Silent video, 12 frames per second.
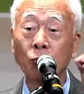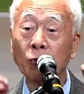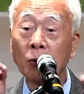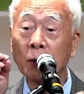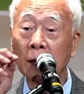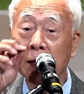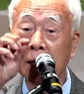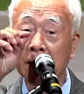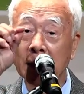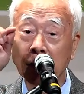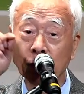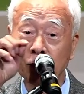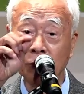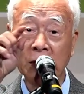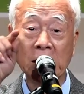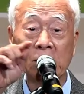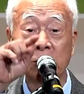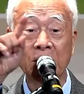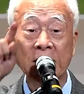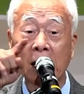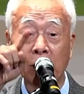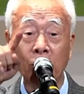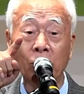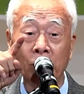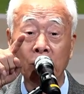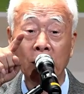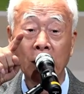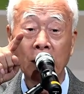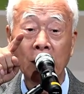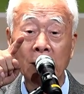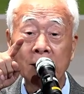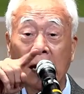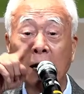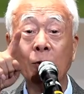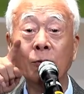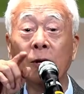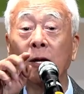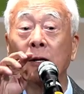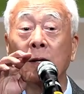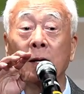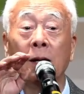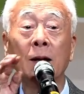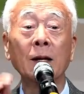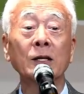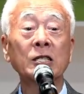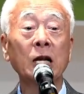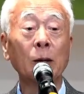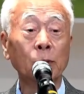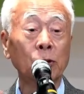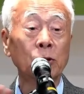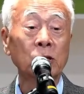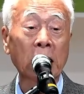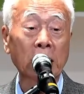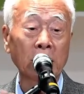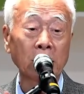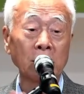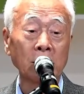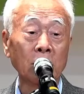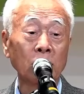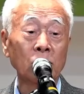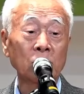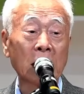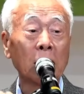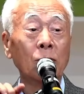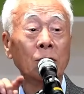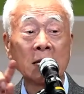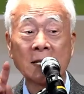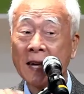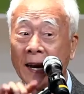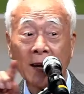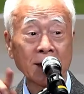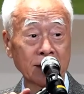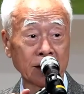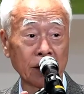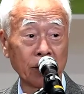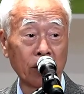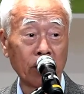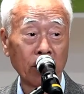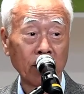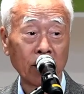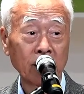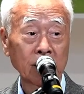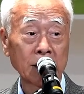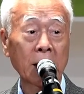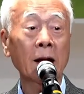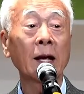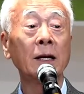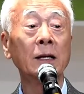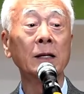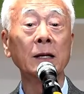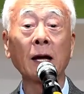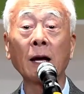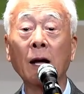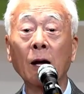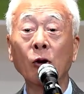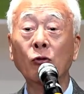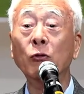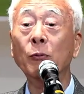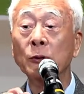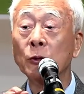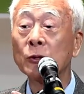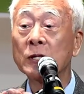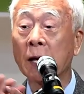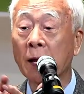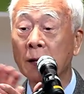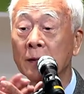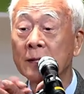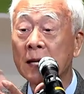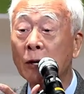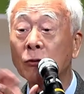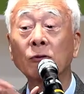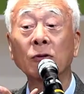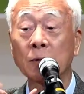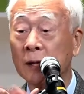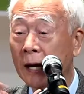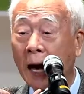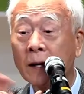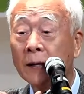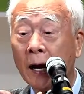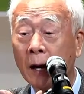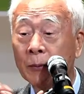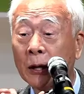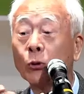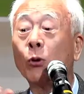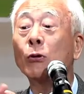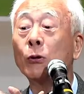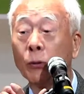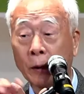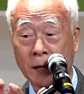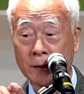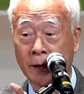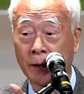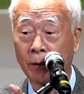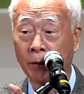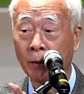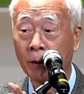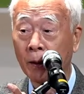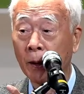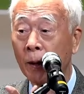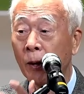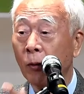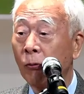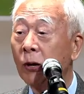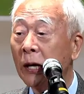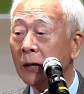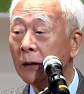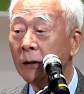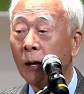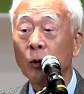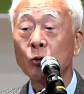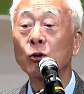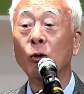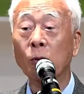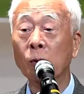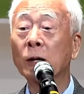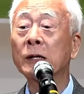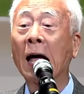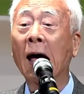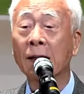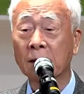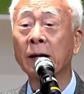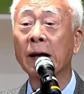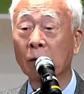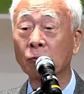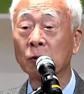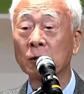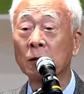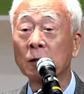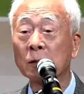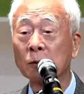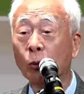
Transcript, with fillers: 이 눈이 있죠? 쌀눈. 쌀눈은 7분도 쌀에는 쌀눈이 살아있어요. 살아있는데 9분도 쌀에는 쌀눈도 깎여나갑니다. 동글동글해져요. 우리는 좋은 거 다 떼내고 저 그